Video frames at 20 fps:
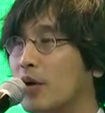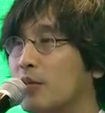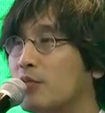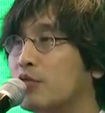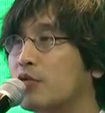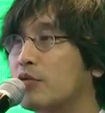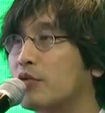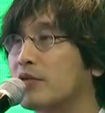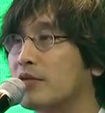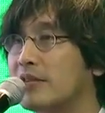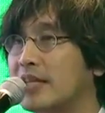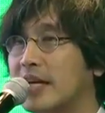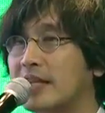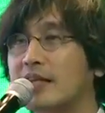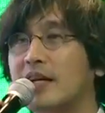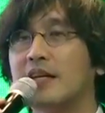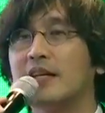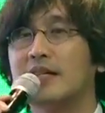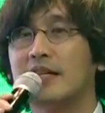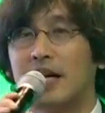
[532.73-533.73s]
웹툰은
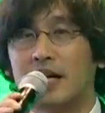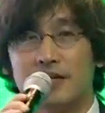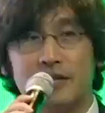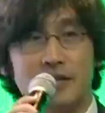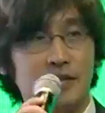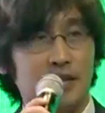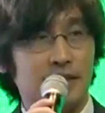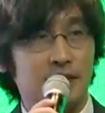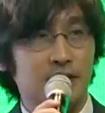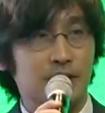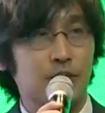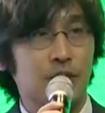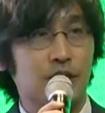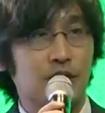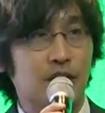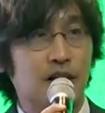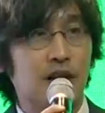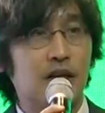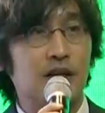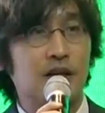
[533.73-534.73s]
상당히 다르지
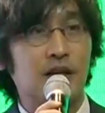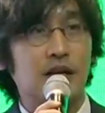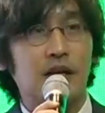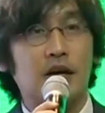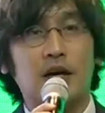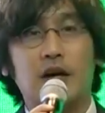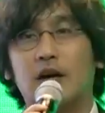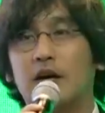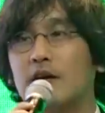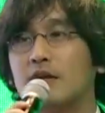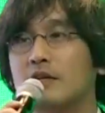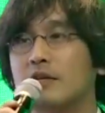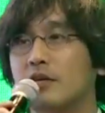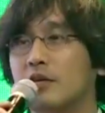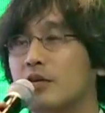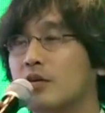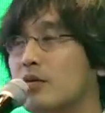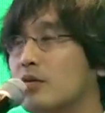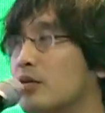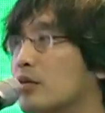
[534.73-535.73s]
않습니까? 어,
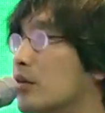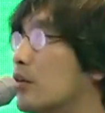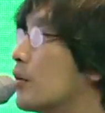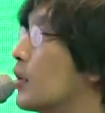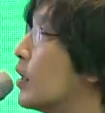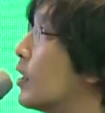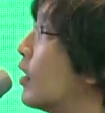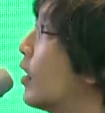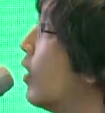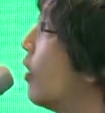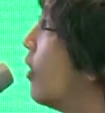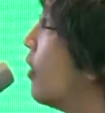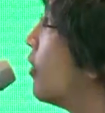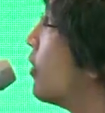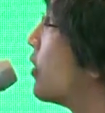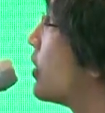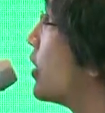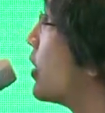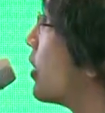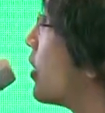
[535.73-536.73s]
그
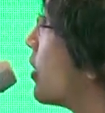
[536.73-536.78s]
어,